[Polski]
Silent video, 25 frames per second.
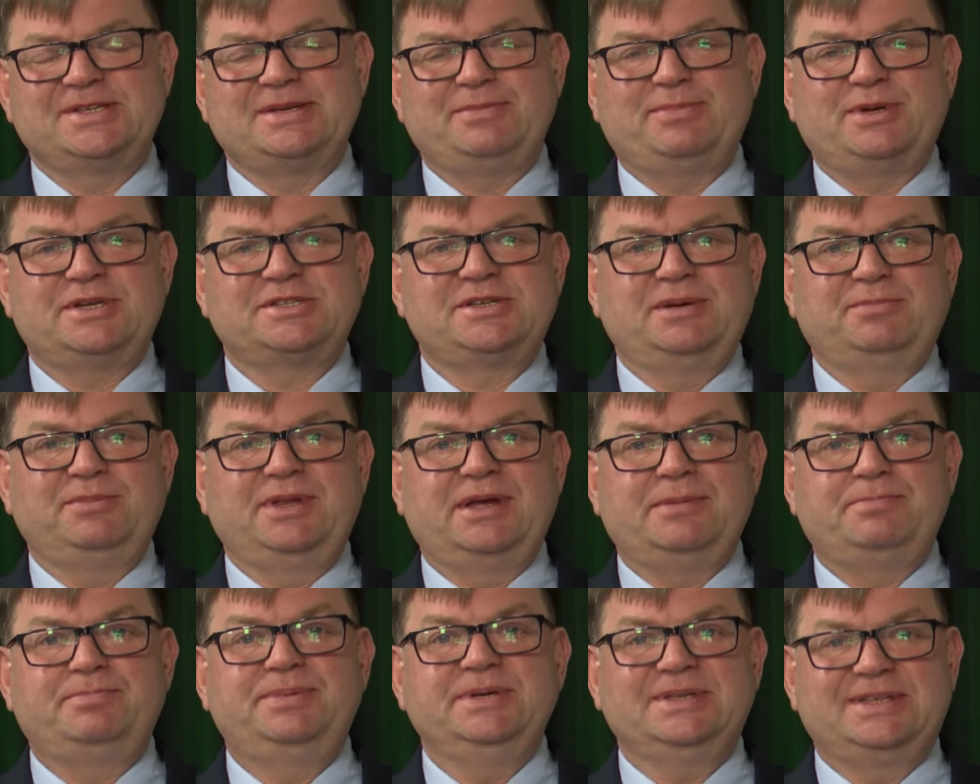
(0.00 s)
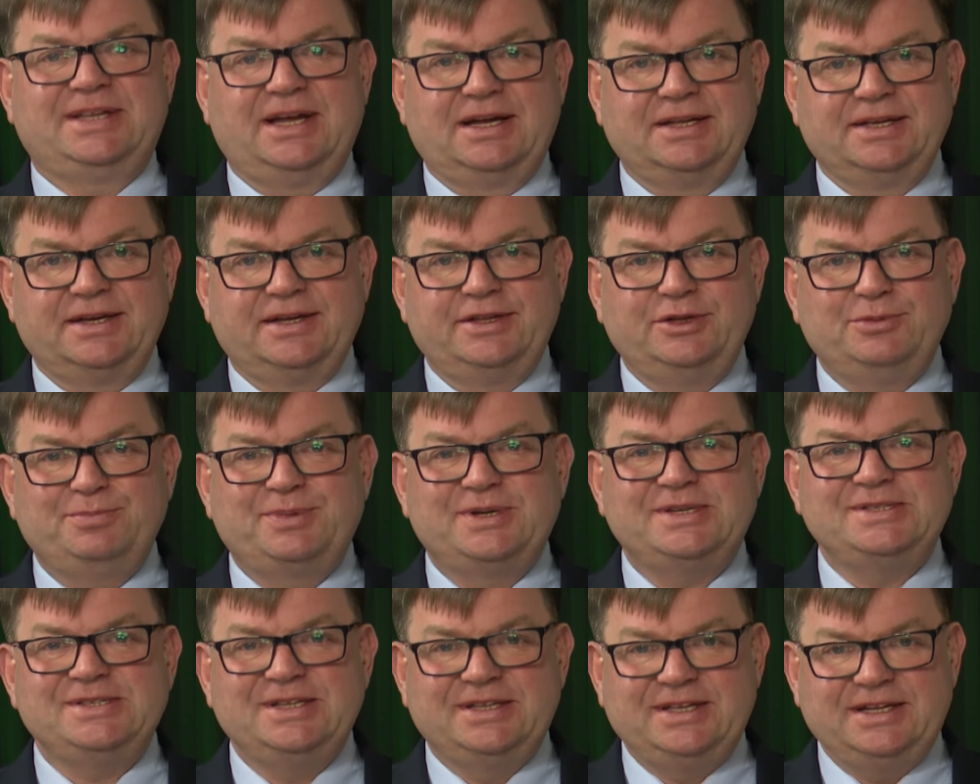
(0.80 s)
zapraszam na pytania do
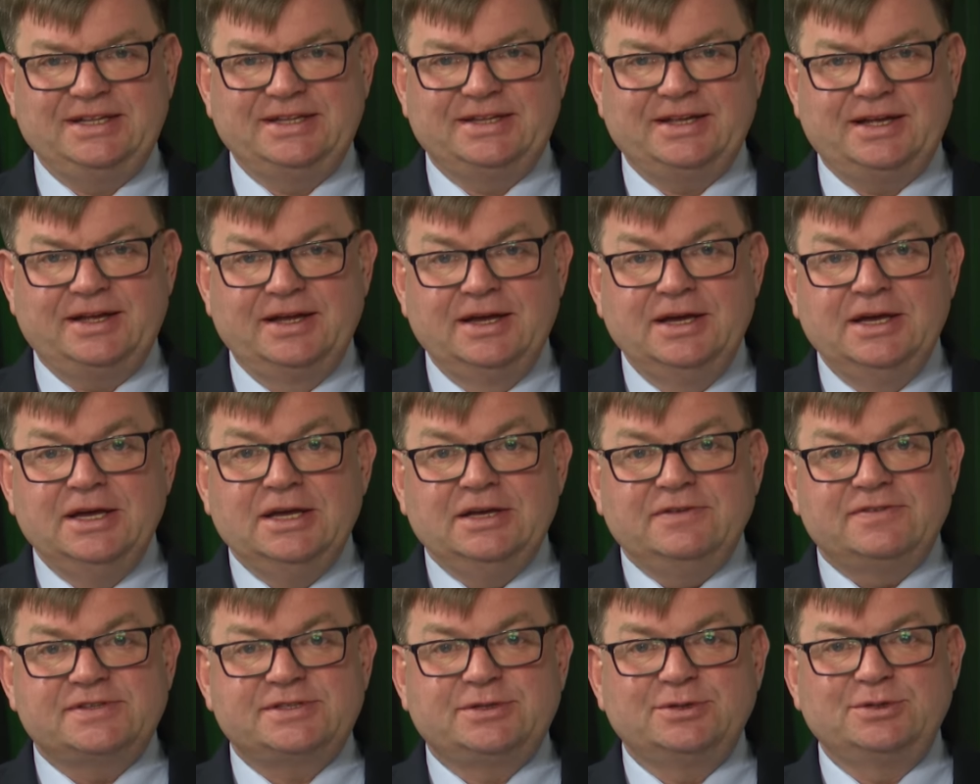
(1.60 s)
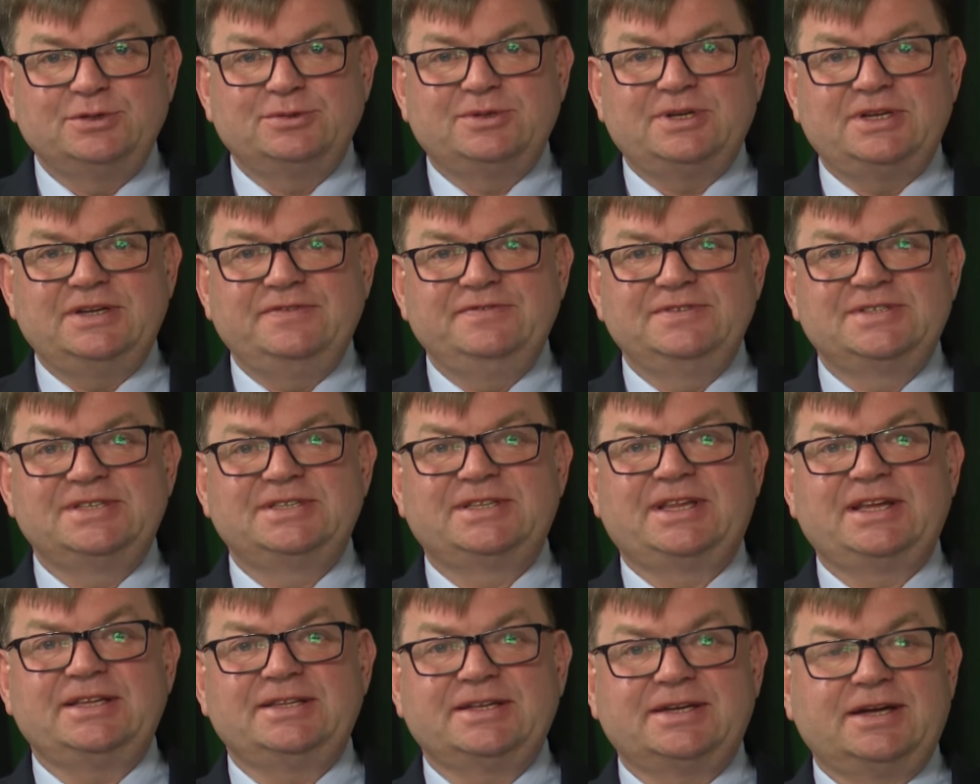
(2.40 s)
prezydenta. W studiu
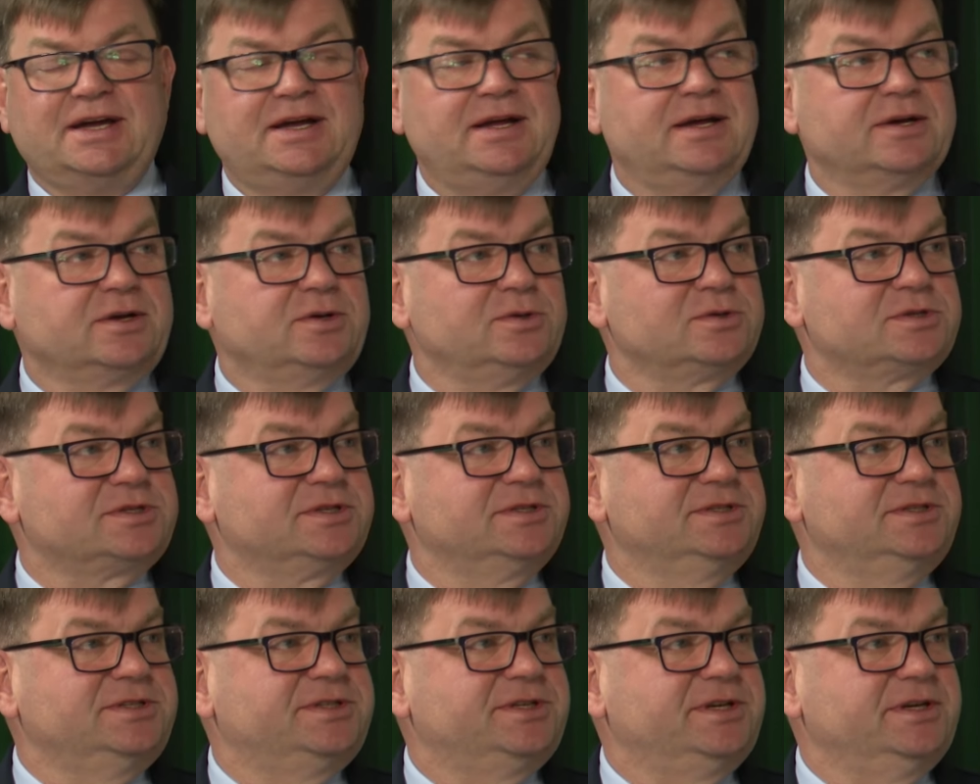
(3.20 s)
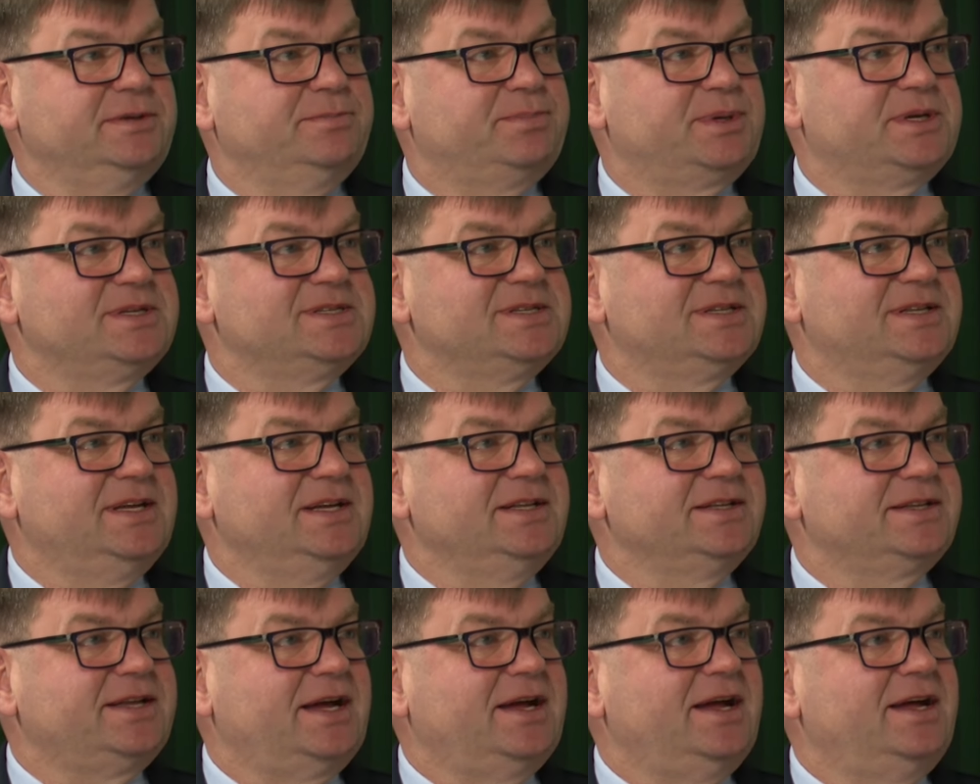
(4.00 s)
telewizji Tetka goszczę dzisiaj
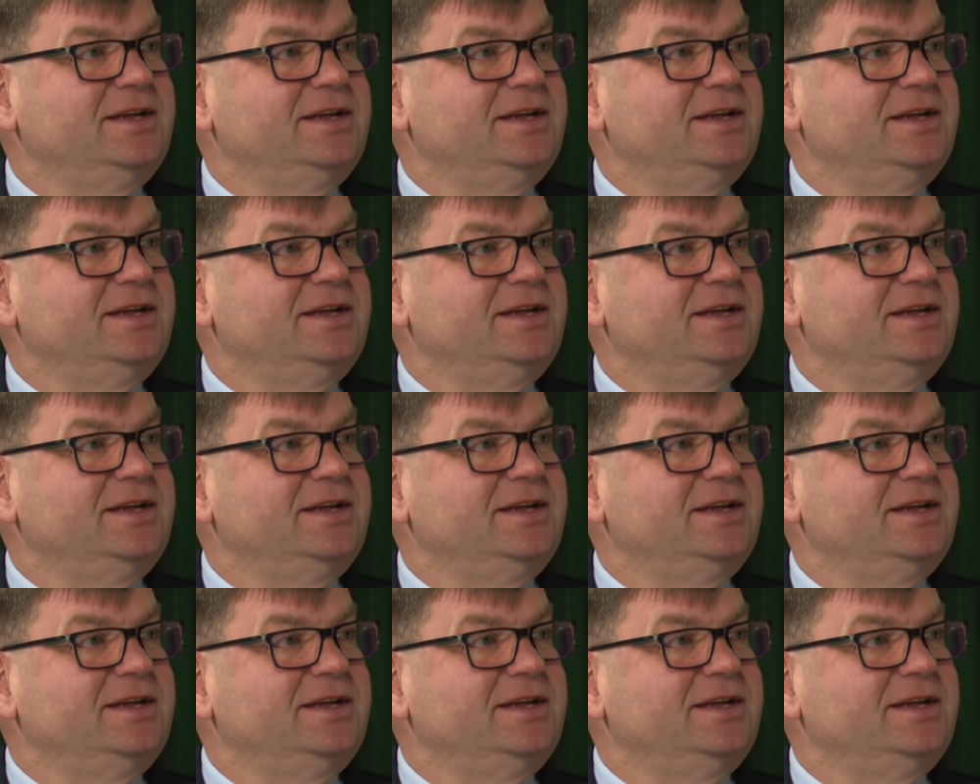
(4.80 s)
prezydenta